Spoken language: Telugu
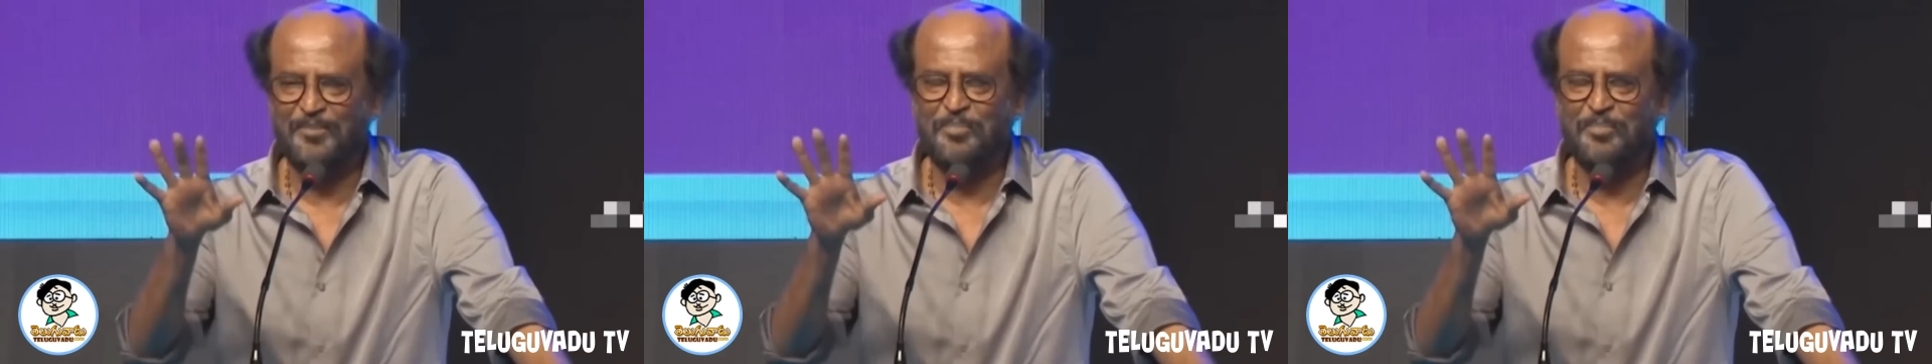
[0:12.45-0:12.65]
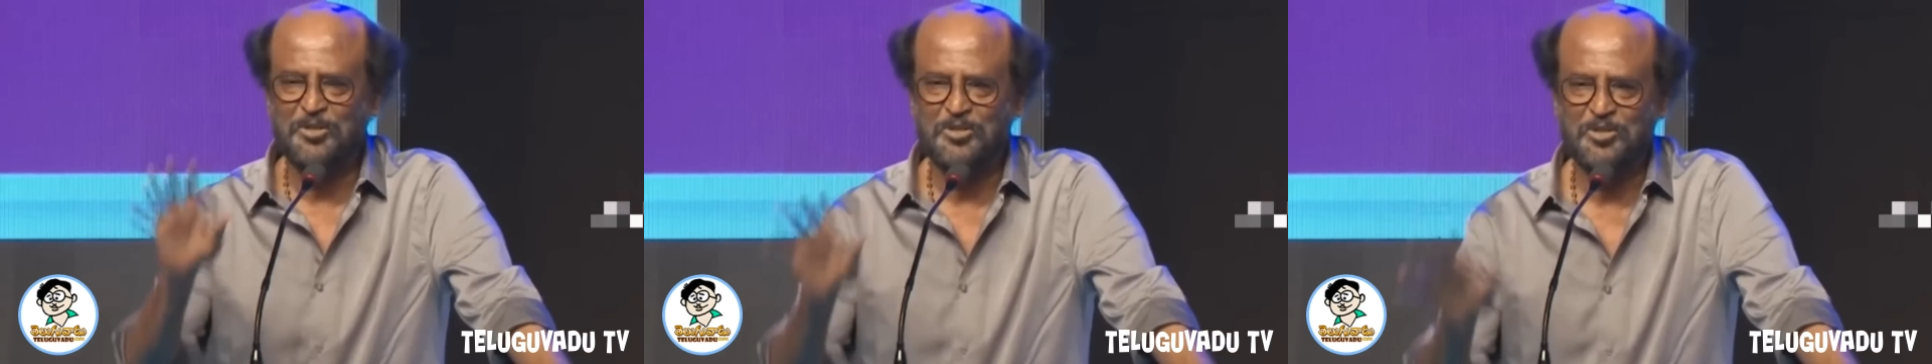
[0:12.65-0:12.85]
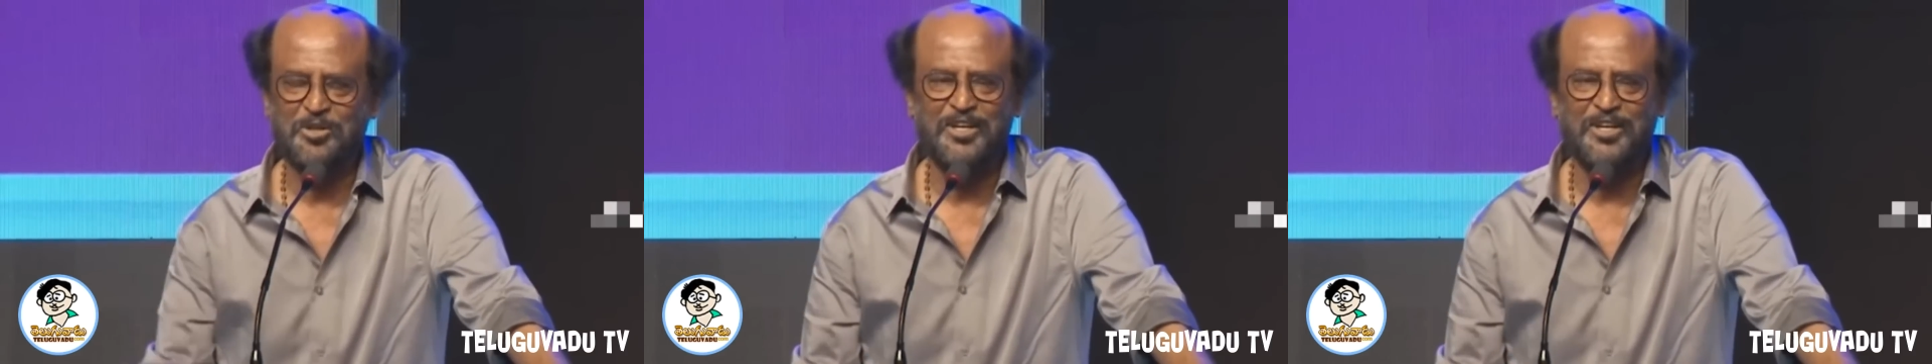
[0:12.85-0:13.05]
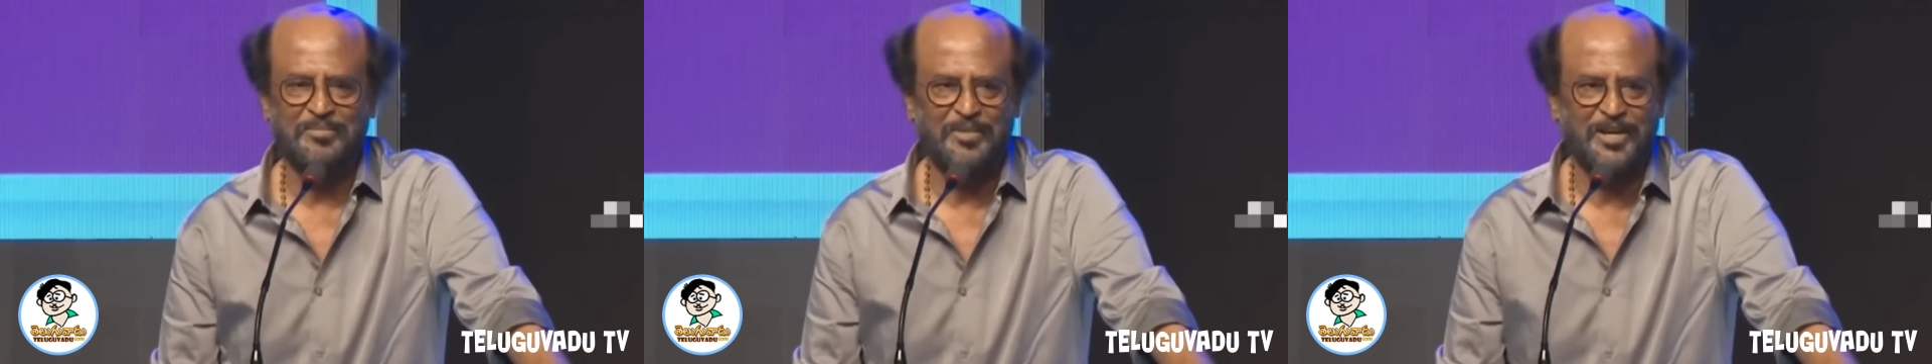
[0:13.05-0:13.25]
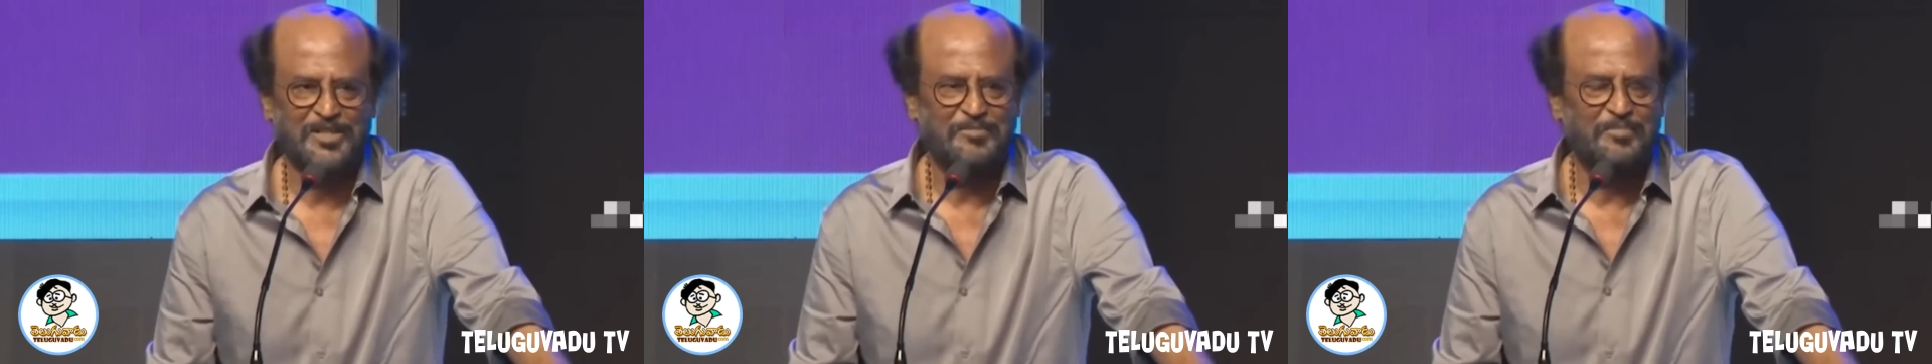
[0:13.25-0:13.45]
ఇలా ఎవరికి
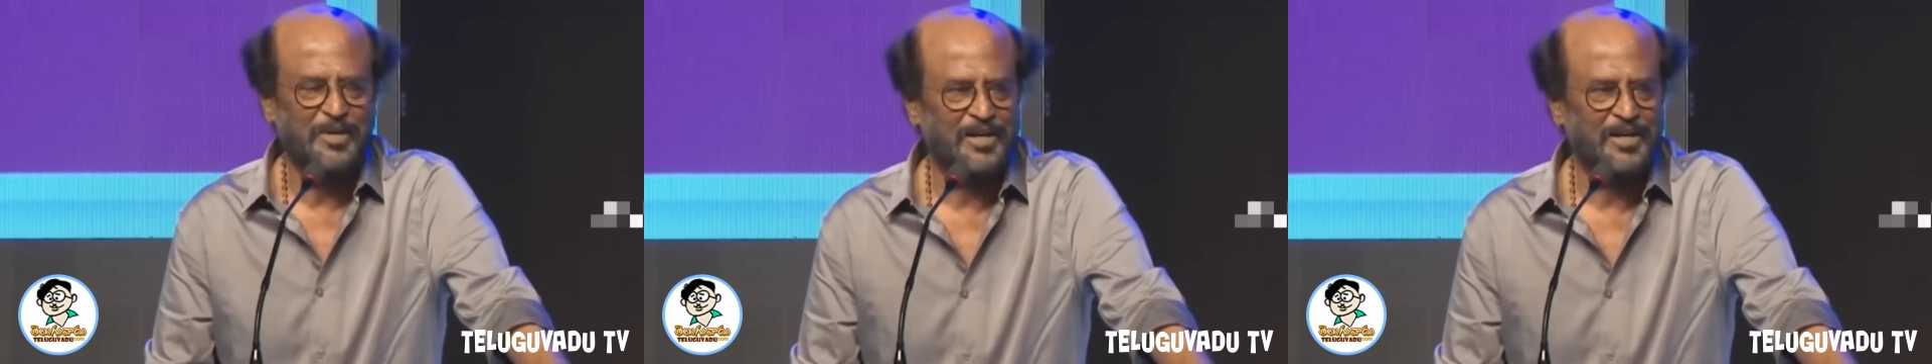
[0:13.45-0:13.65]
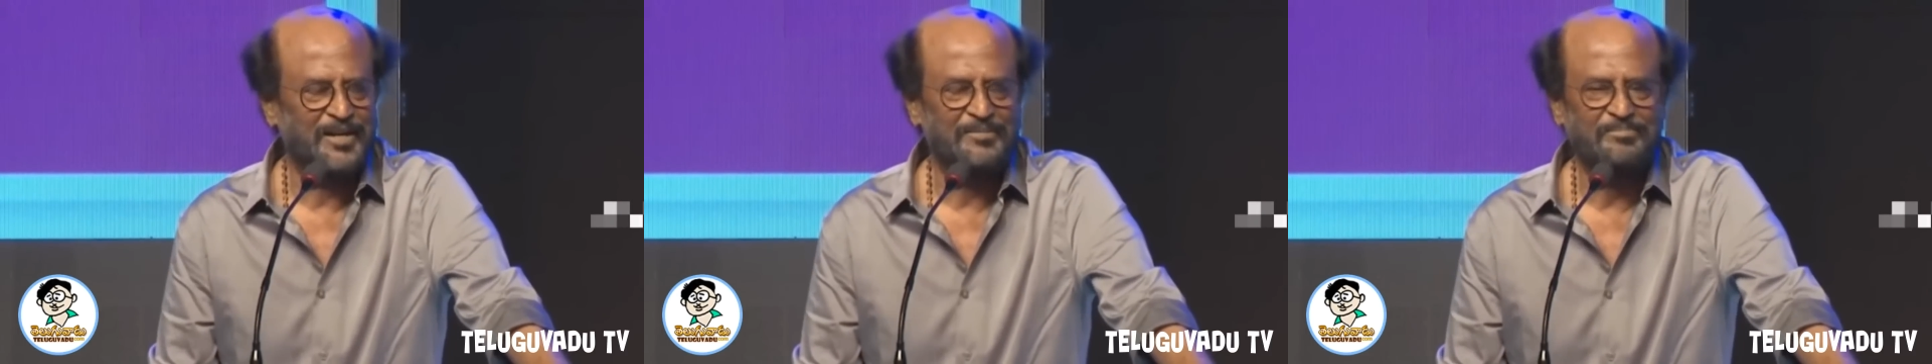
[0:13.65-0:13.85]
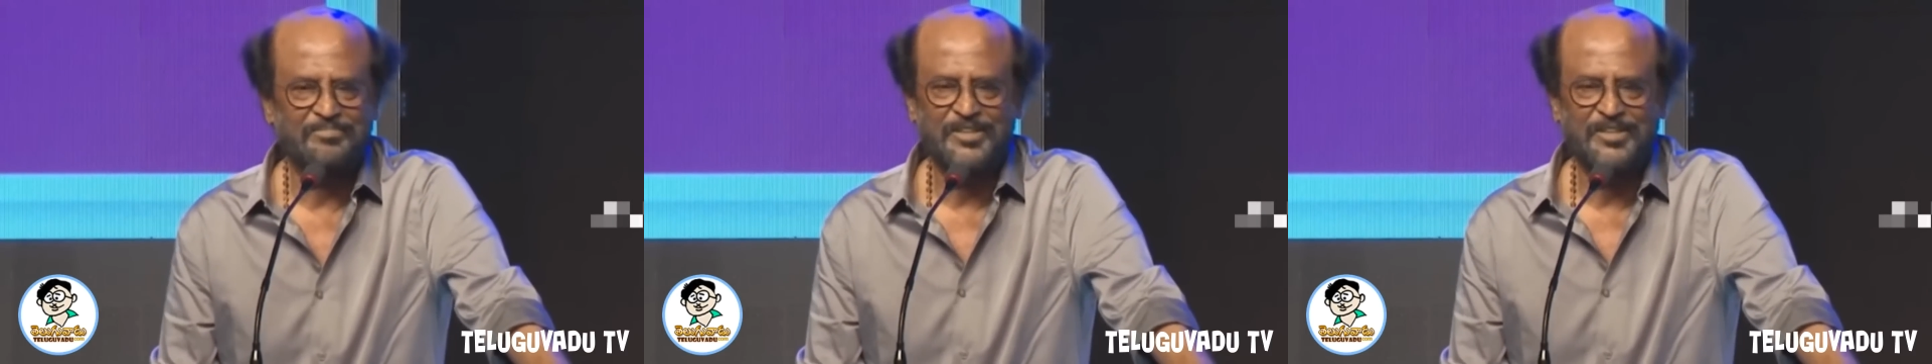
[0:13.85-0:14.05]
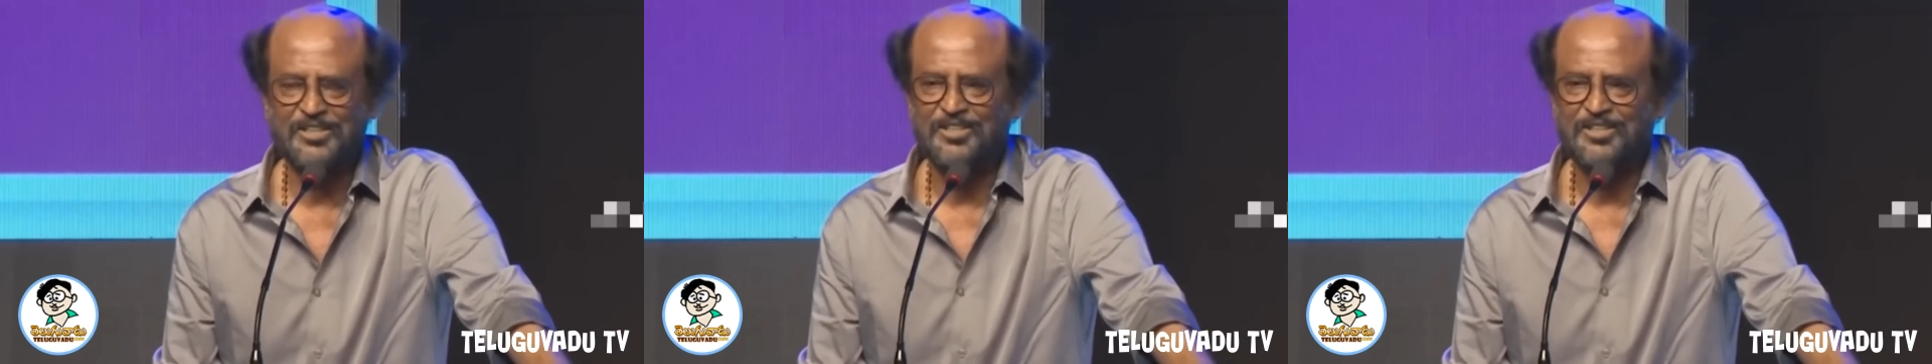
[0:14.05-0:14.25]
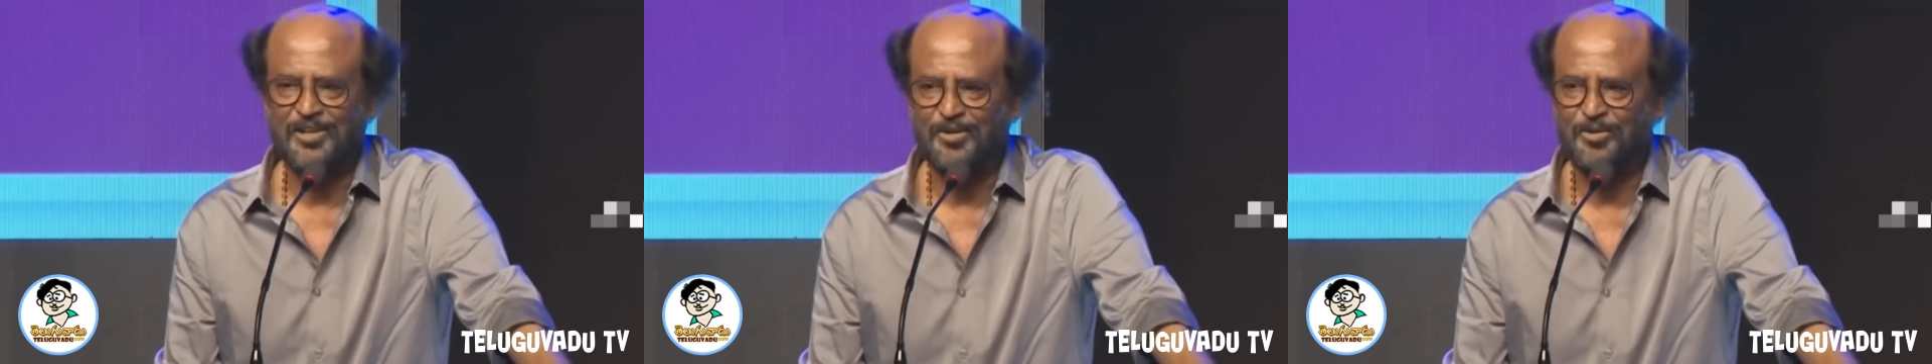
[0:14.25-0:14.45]
వాళ్లే గొప్ప అంటూ తన